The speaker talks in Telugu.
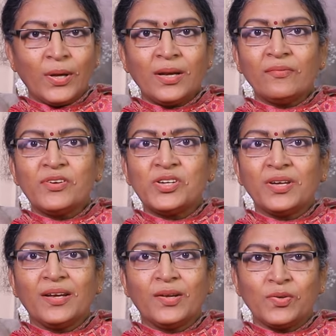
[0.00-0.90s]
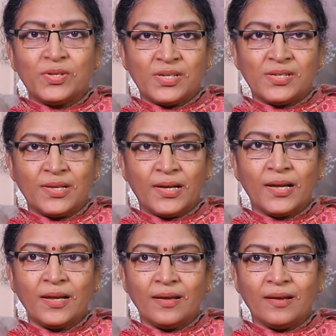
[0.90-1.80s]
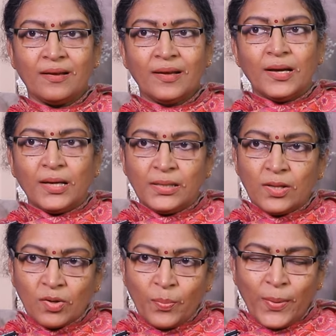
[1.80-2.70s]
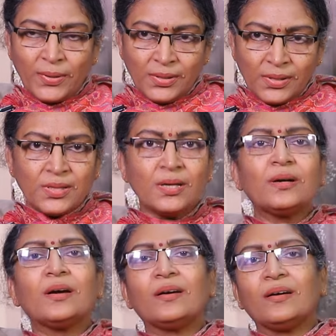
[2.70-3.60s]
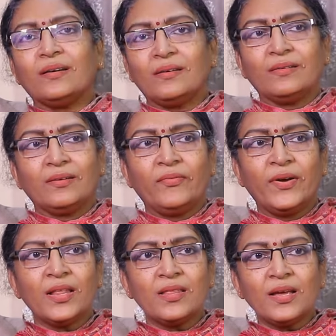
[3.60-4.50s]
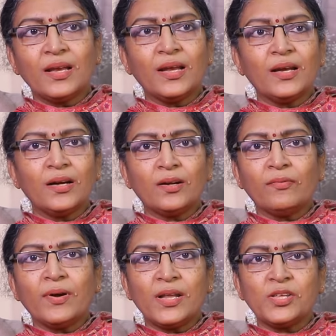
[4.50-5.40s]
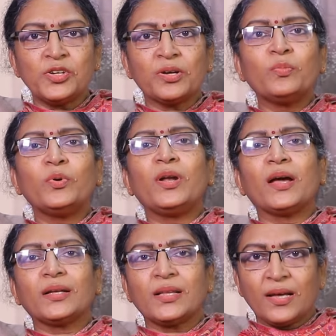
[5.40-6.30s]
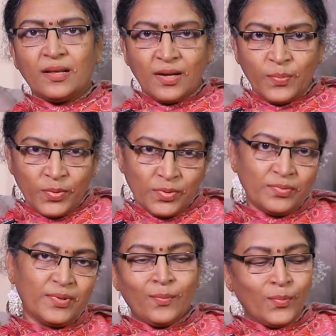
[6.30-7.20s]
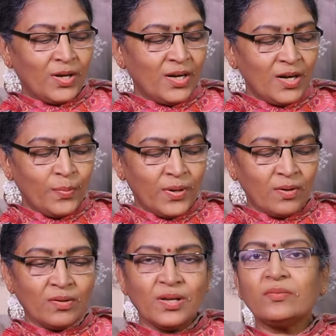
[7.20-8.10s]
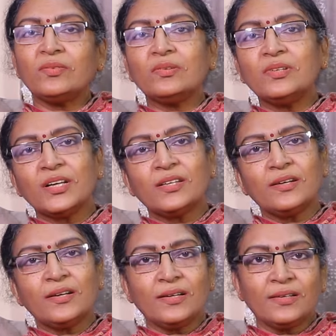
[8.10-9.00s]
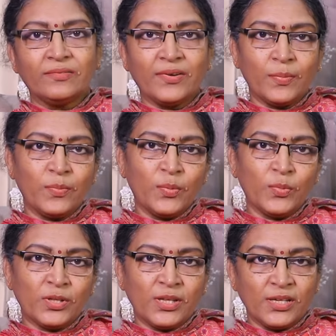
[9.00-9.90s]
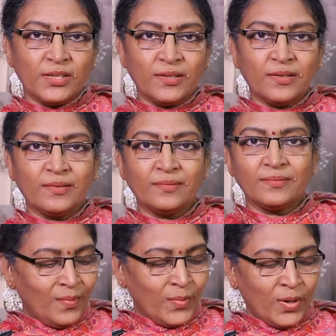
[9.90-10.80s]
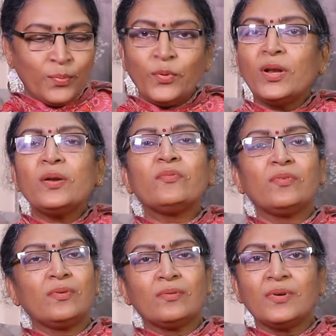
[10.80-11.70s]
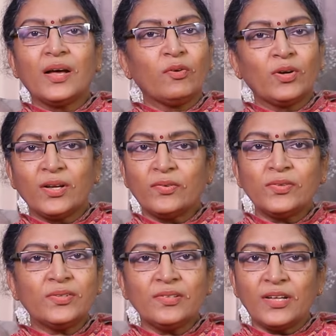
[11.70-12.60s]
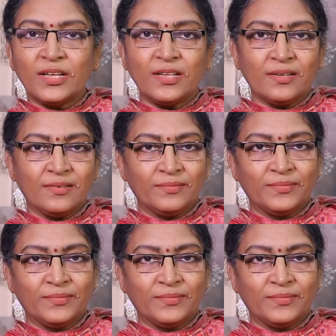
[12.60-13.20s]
పేర్ల విషయానికి వచ్చేసరికి ఇది ఒక పెద్ద విడదీయలేనటువంటి చిక్కుముళ్ళలాగా తయారైపోతుంది మరి ఇంటి పేరు ఒకటే ఉంటుంది కదండి ఫ్యామిలీ మొత్తానికి మనం పుట్టిన ఊరు కూడా ఒకటే ఉంటుంది కదా